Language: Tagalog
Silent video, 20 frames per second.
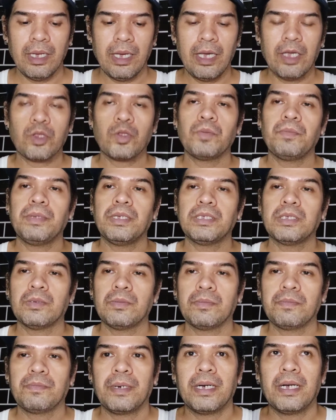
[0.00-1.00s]
eto
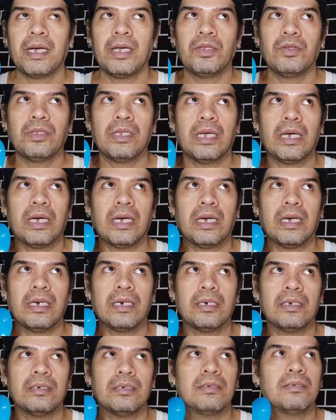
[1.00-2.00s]
mismo pang ano
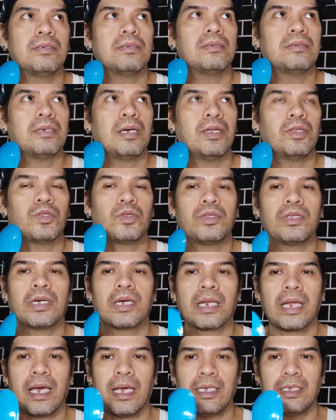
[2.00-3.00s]
ng, anto
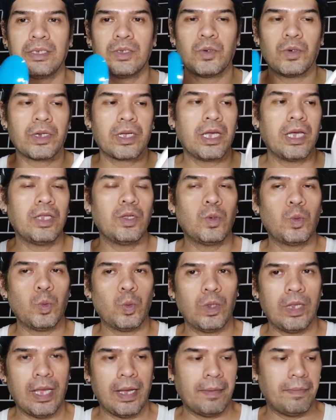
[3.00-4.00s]
ng rice or kaya ng
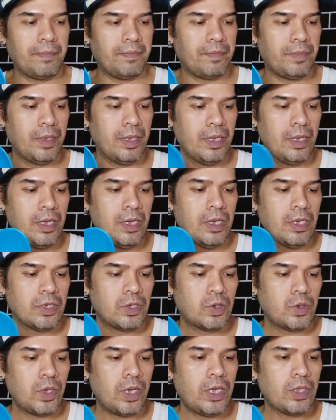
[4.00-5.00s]
ulam.
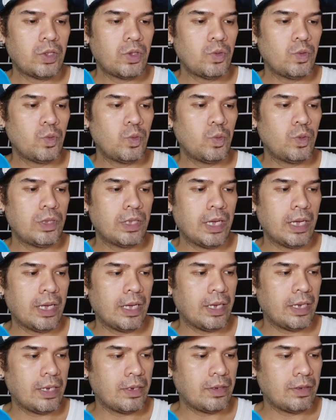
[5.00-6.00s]
So, etong
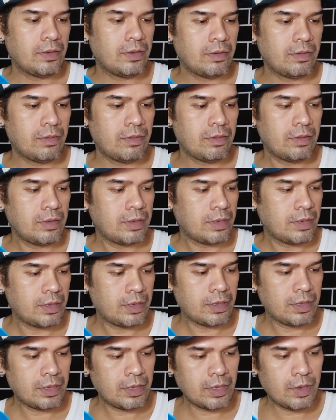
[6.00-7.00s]
una,
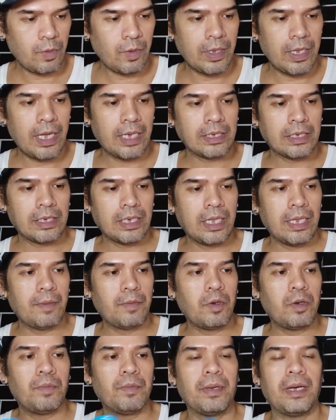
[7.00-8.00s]
nawala siya.
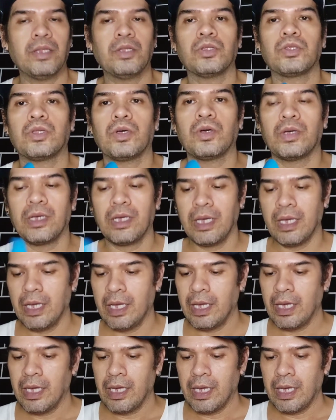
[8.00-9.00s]
Alam ko ano to, eh.
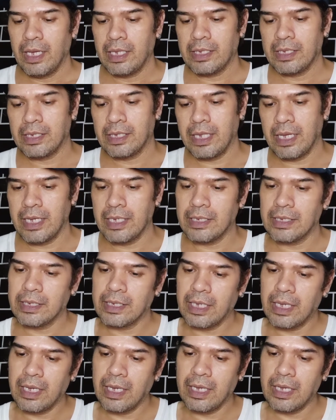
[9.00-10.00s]
it's
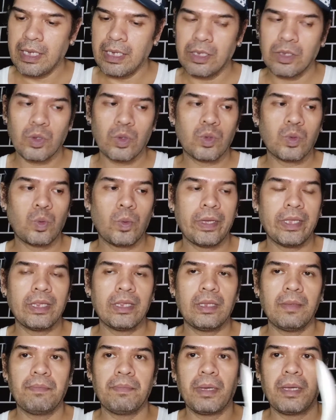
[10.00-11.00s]
nasa
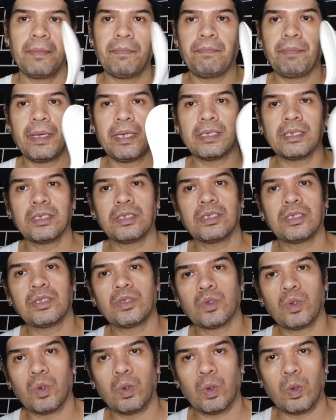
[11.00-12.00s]
25 pesos
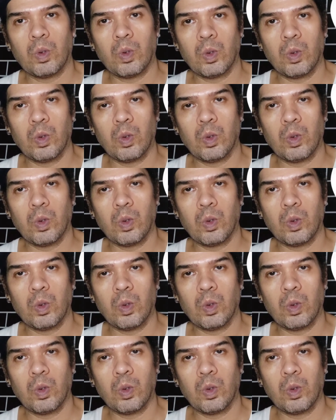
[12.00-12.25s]
to.